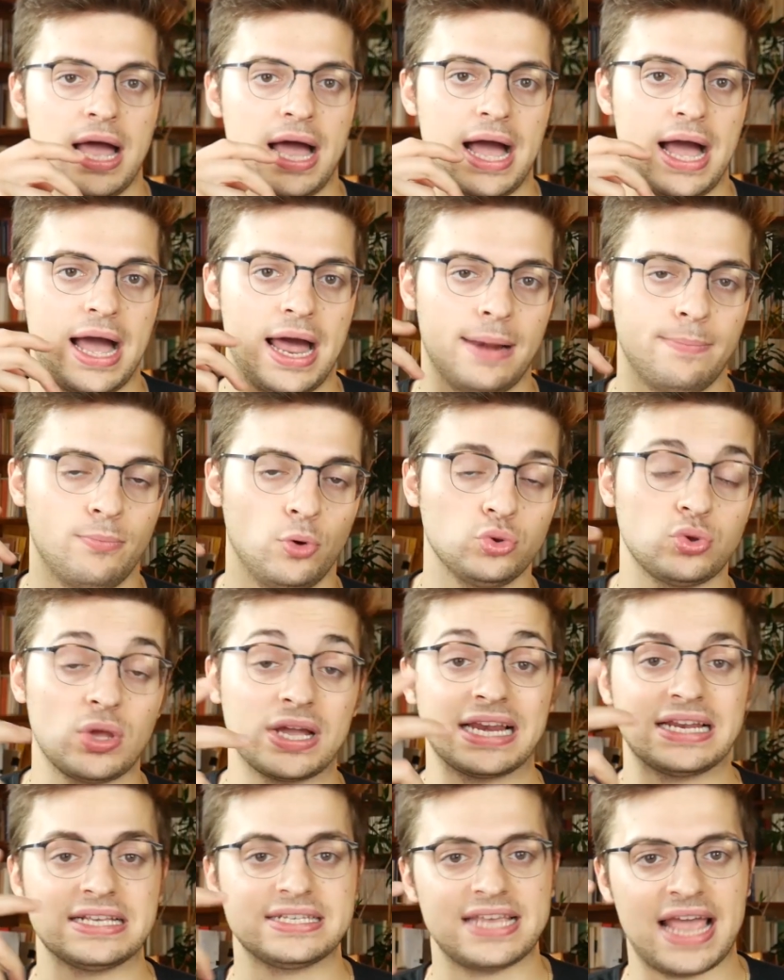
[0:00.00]
al mondo
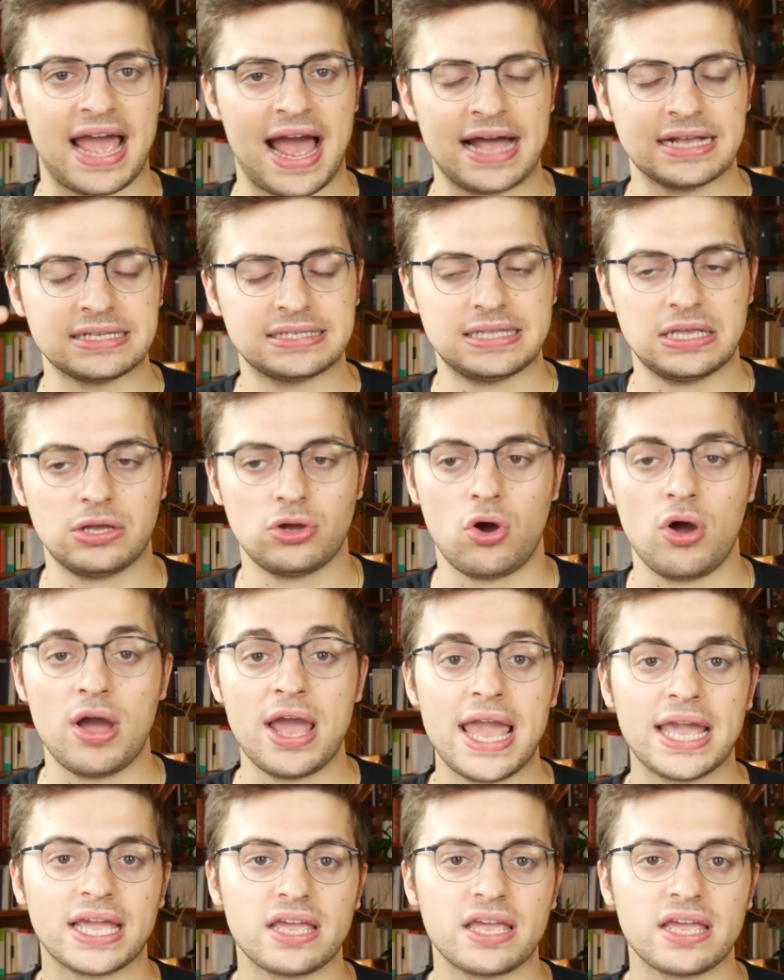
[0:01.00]
ecclesiastico,